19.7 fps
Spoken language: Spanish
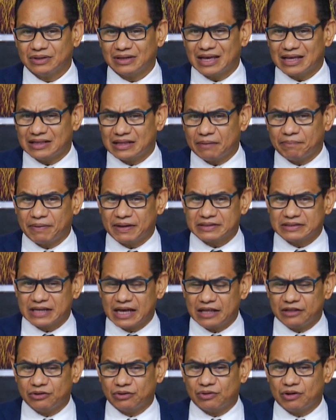¿Qué está
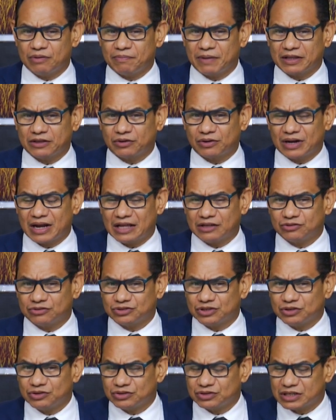pasando con el patronato
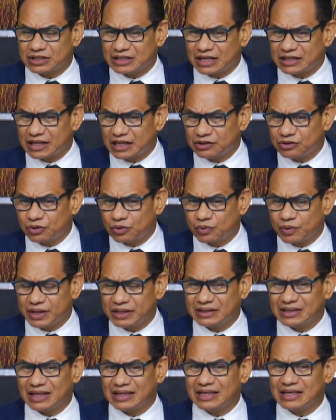si no se están dando
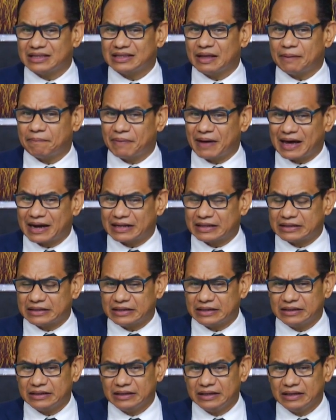cuenta de esta parte